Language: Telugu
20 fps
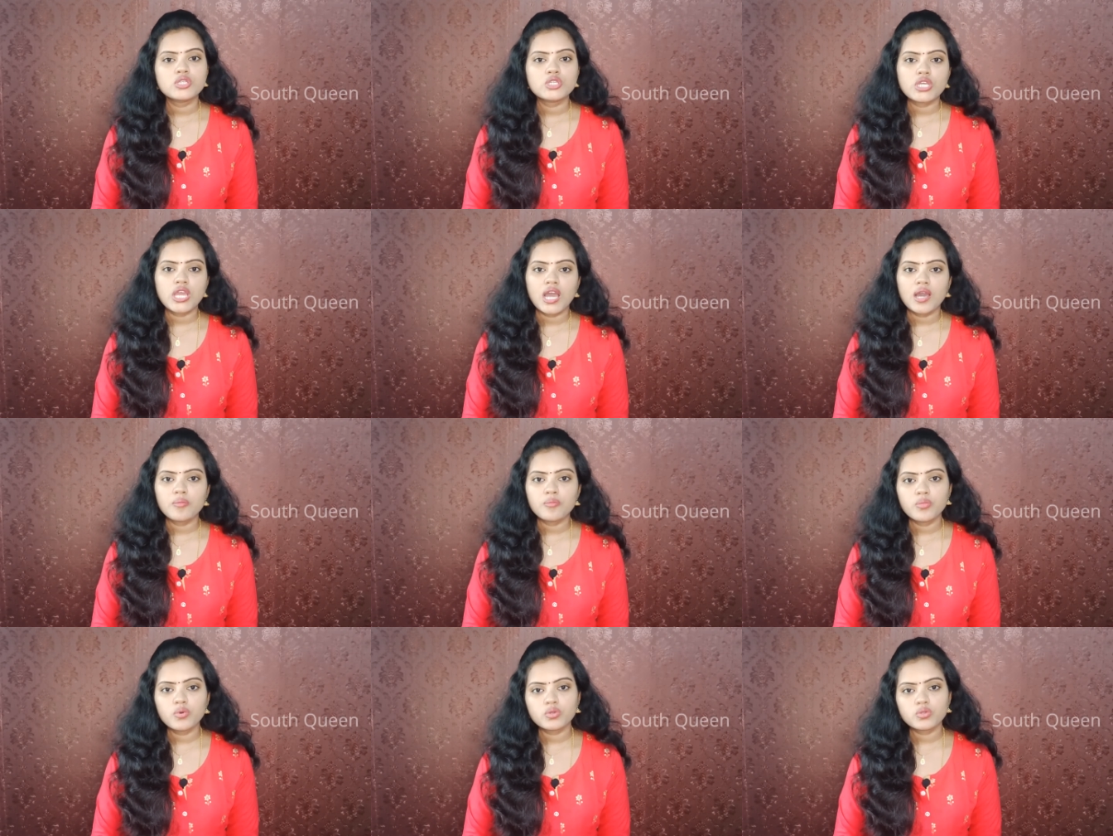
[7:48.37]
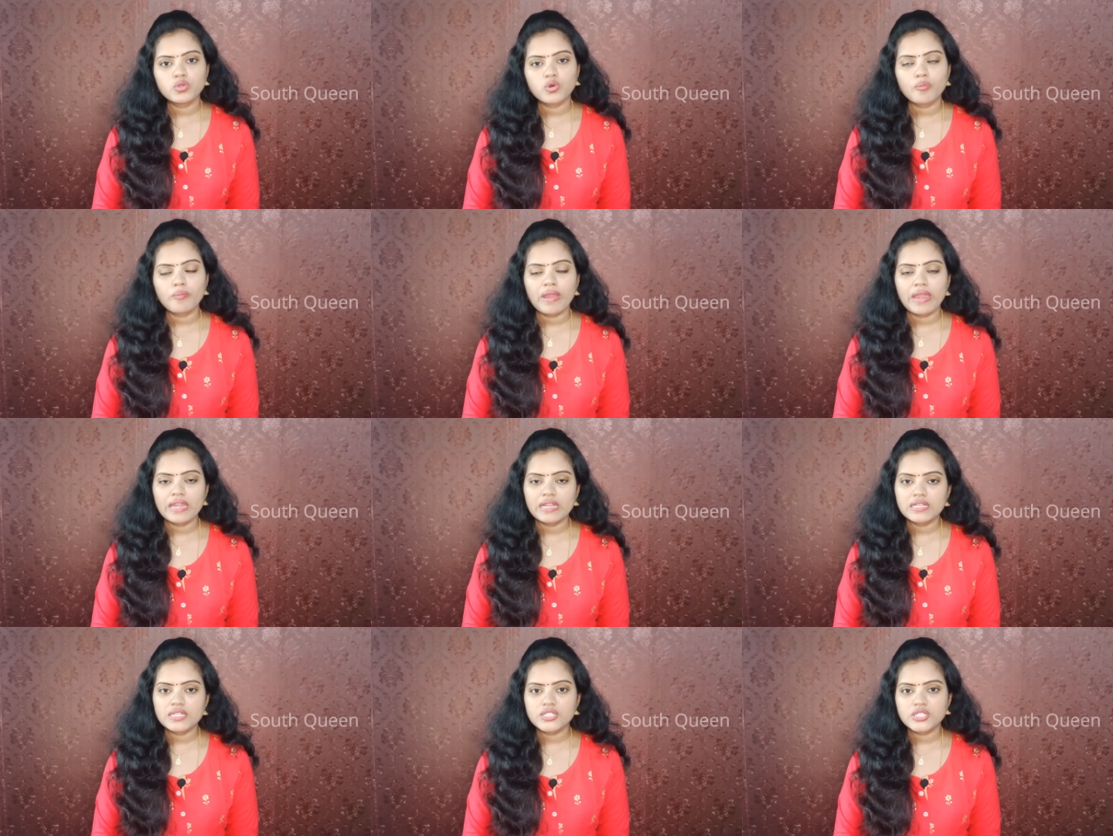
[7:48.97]
షాంపూతో
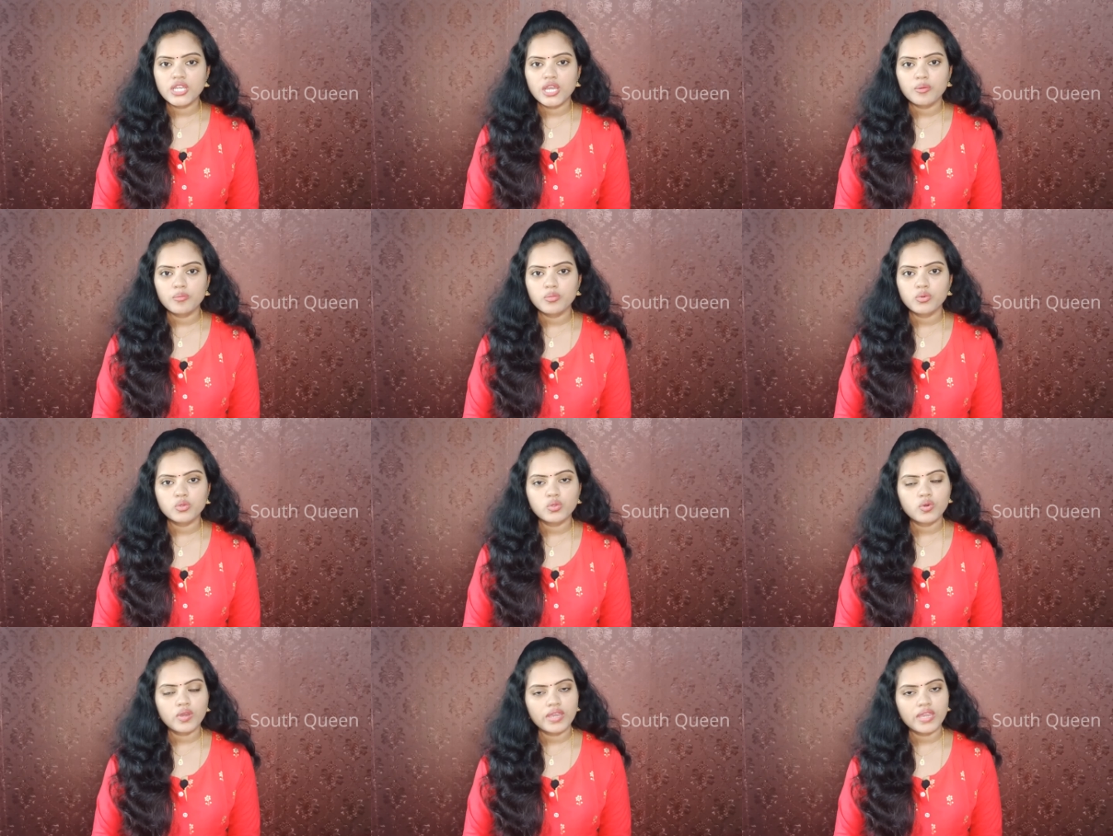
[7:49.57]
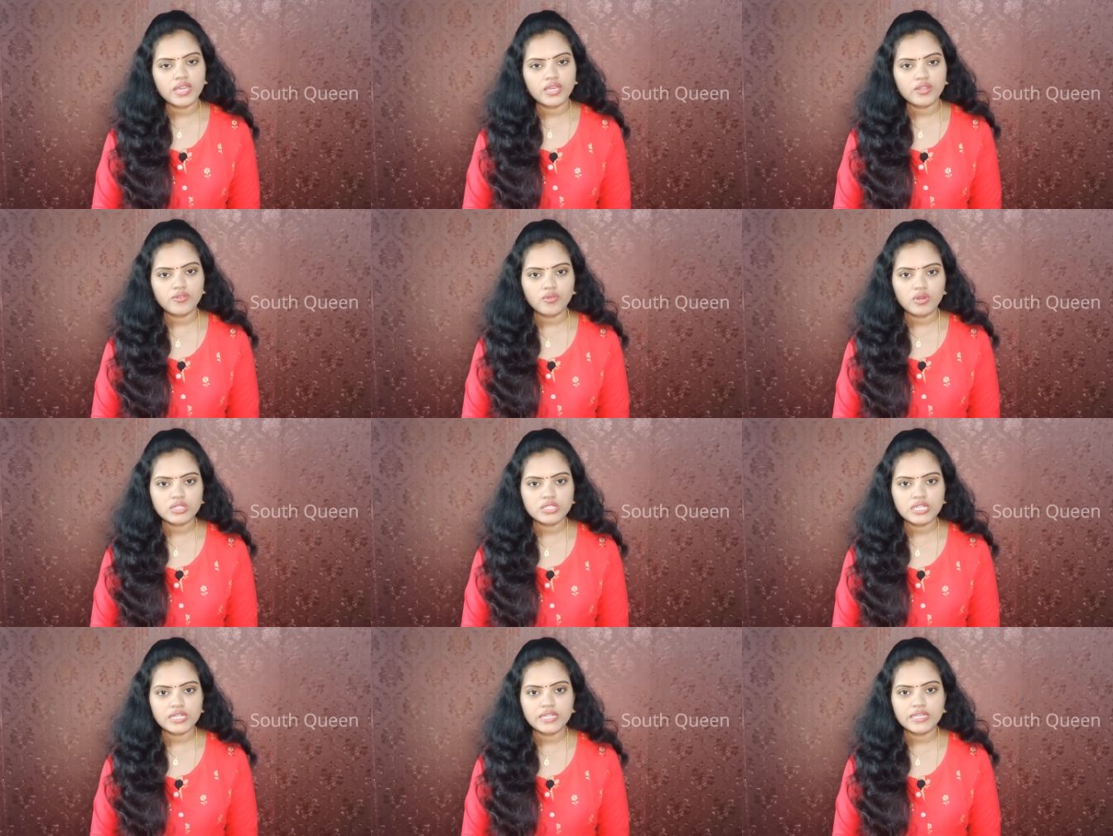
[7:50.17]
మైల్డ్ షాంపూతో హెయిర్
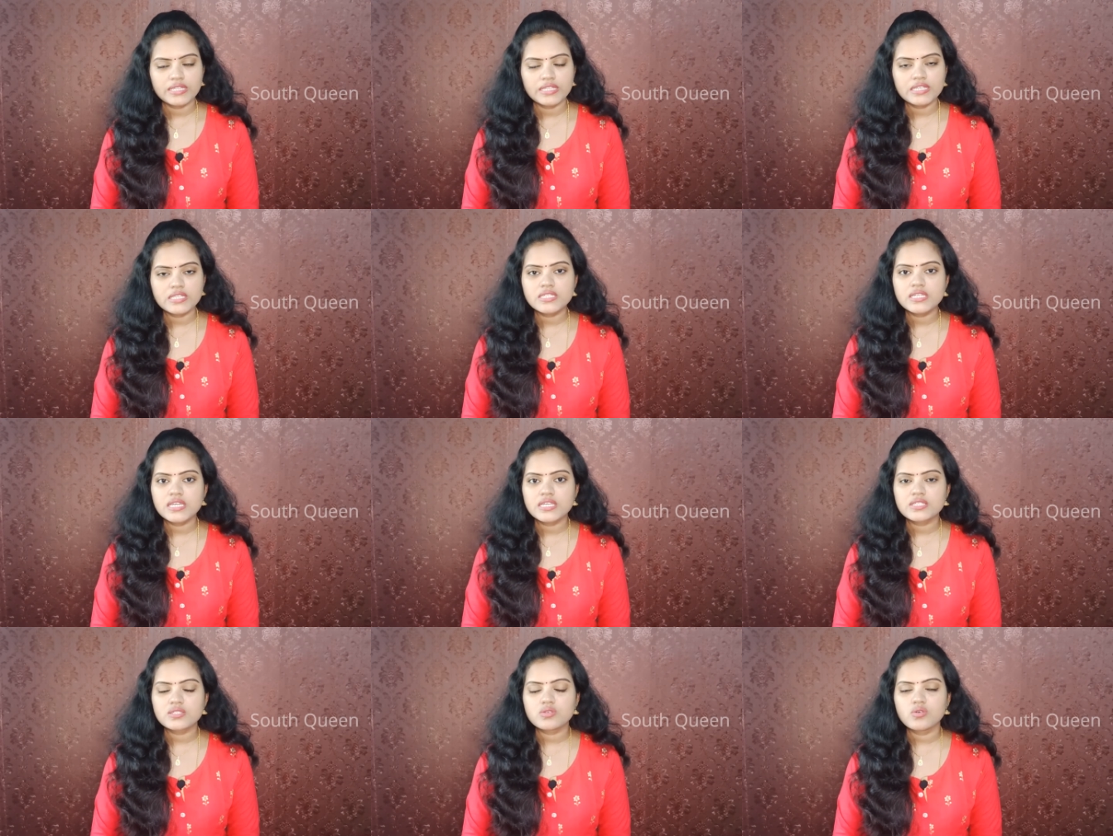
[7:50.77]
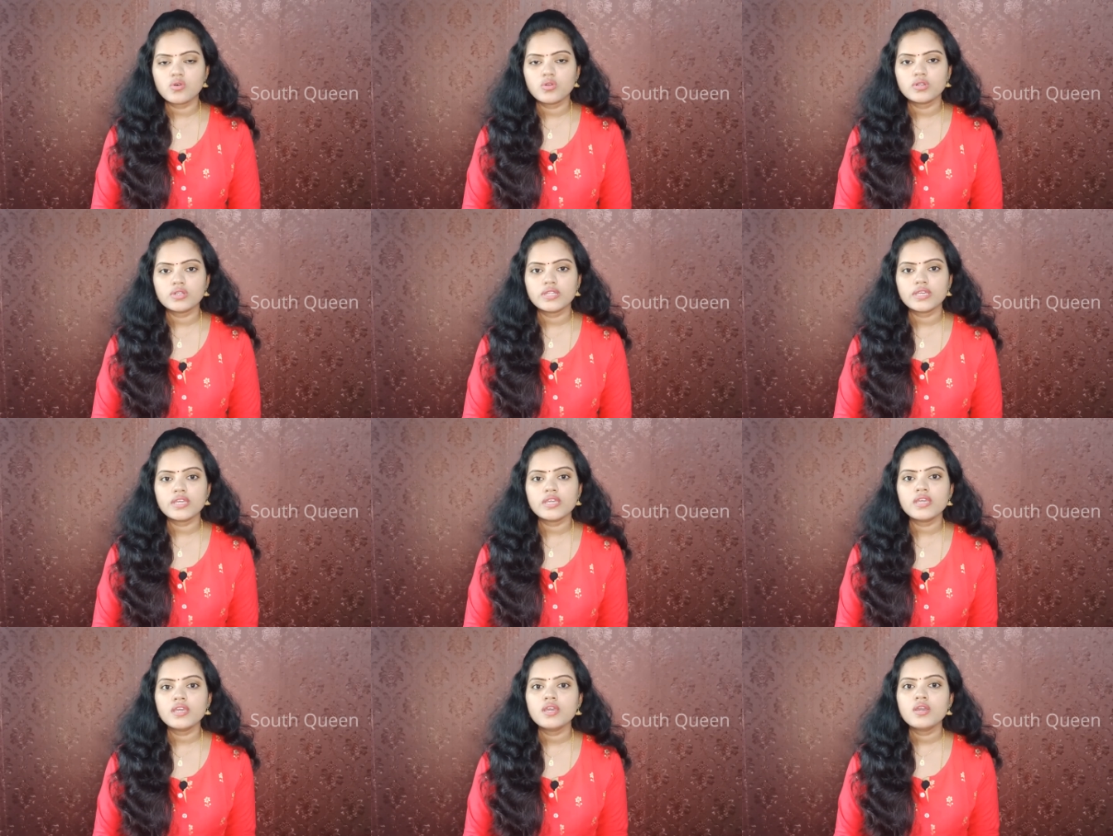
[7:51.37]
వాష్ అనేది చేసుకోండి